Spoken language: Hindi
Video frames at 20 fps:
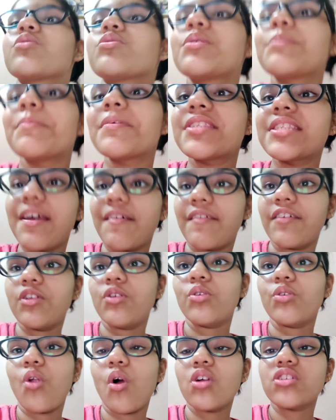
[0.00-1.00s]
so, जब मैं सेवन
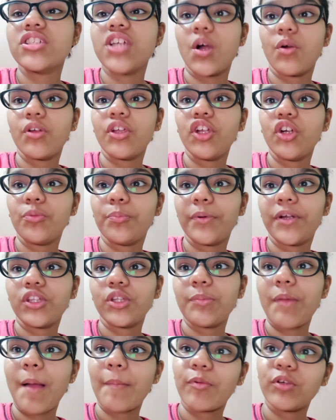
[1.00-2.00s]
ओ क्लॉक जाऊँगी ऊपर
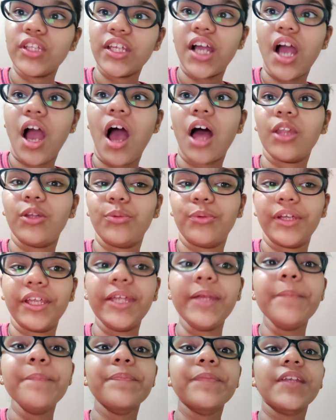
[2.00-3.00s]
तो मैं आपको दिखा दूँगी
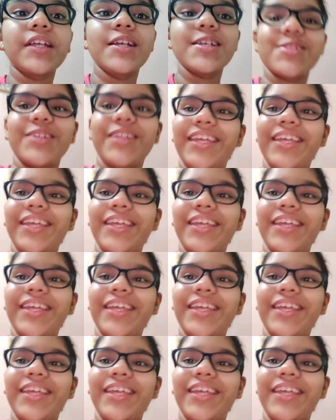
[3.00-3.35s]
सो so,